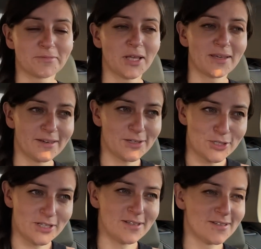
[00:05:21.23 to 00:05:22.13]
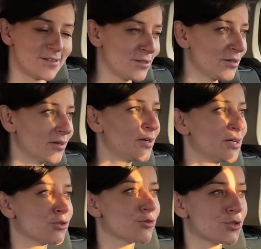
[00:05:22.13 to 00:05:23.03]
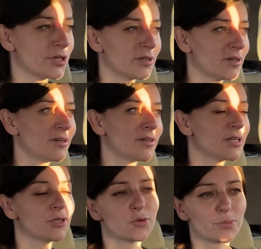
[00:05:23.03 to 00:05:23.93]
таких здесь э, ощущений нет.